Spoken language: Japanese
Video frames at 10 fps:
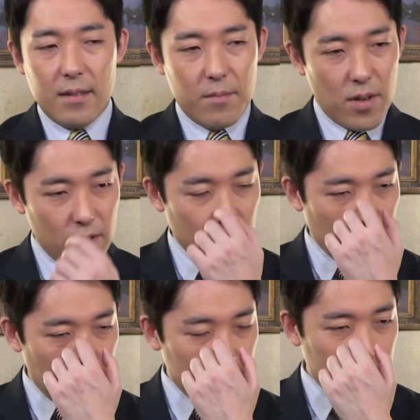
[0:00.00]
もうちょい
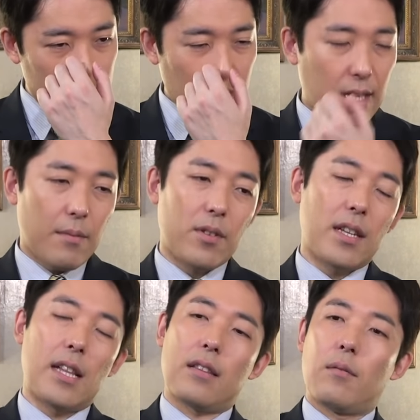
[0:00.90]
現実的な問
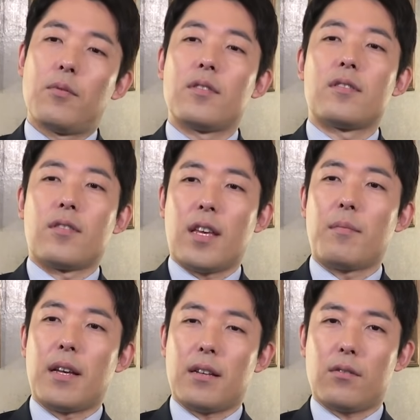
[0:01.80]
題だと思うんですよね
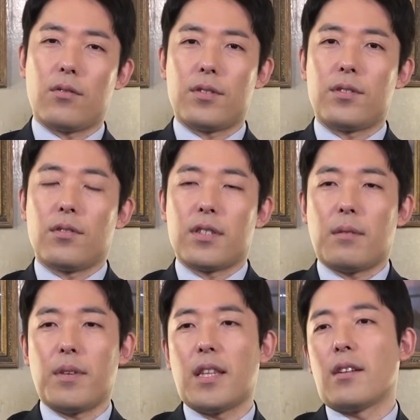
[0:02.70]
今この視聴者
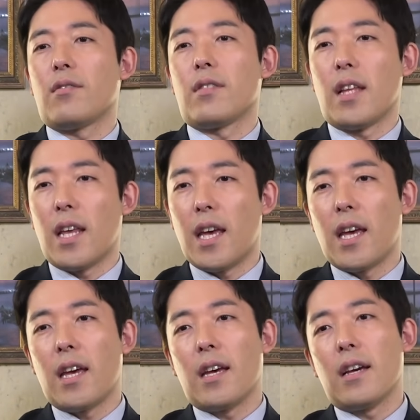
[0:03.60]
を見てるのって
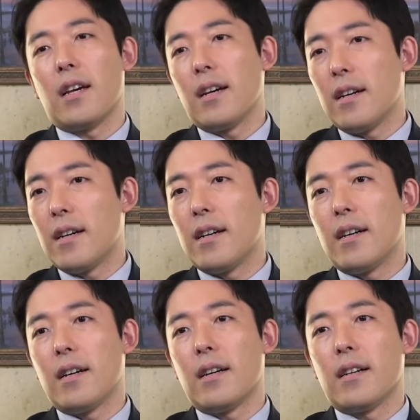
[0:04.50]
ね。う
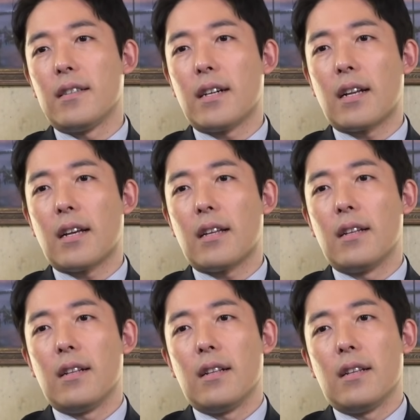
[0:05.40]
ん、だから
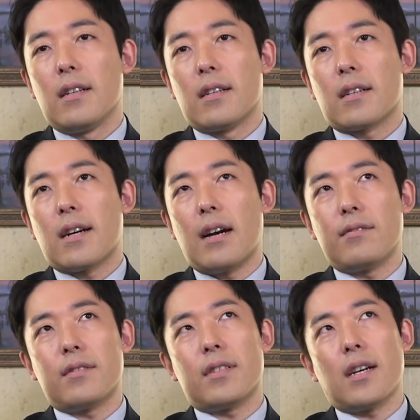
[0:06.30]

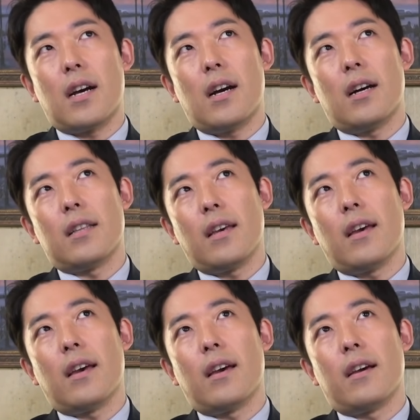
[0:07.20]
カルチャー
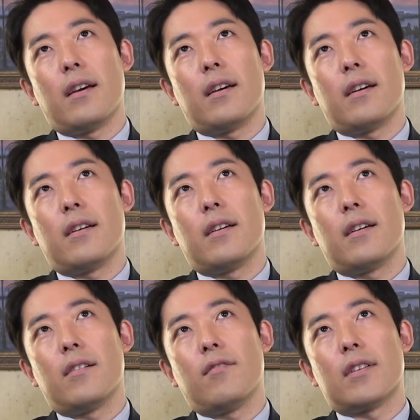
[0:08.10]
で
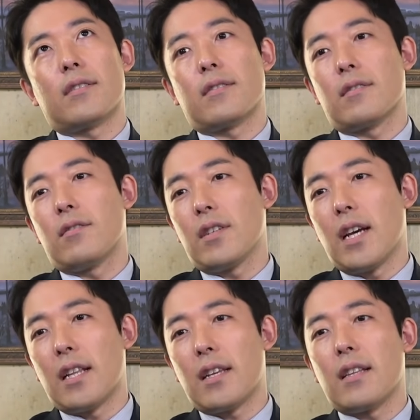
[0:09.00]
はすごい
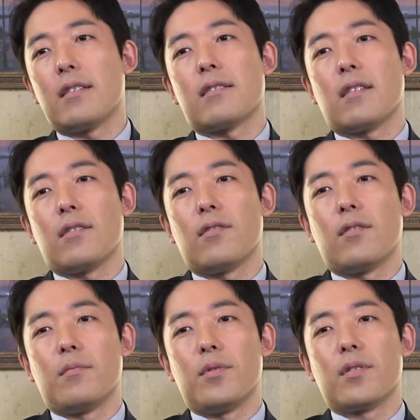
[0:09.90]
やりたいんですけ
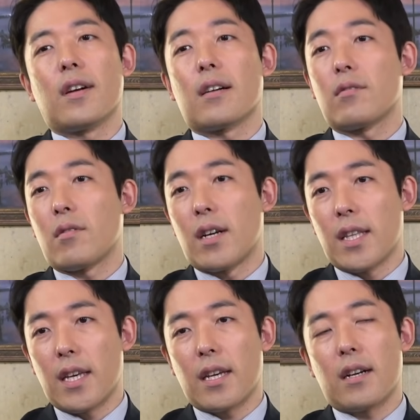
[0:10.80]
ど、文学とか
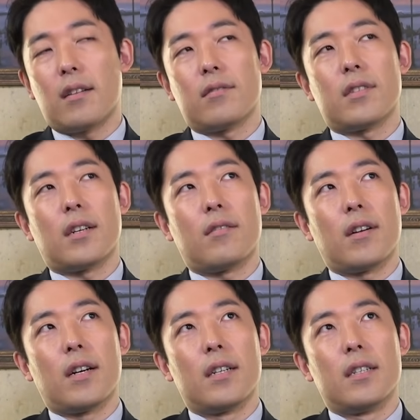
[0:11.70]
ねカルチャーは。